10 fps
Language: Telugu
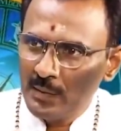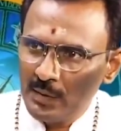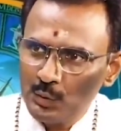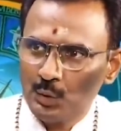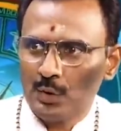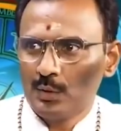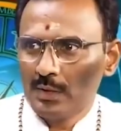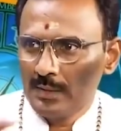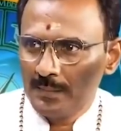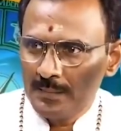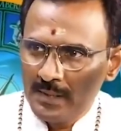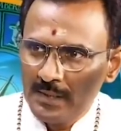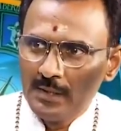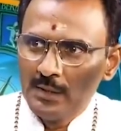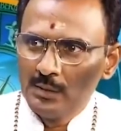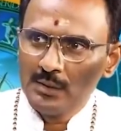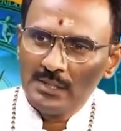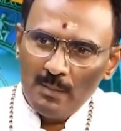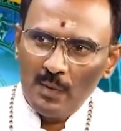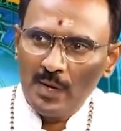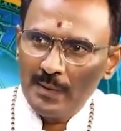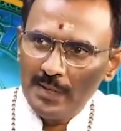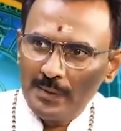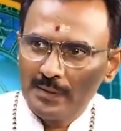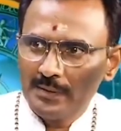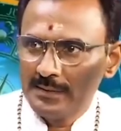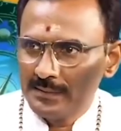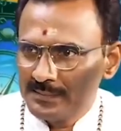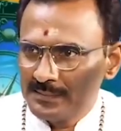ఫోటో చూడకూడదు చూస్తే అమ్మవారు వెళ్ళిపోతుంది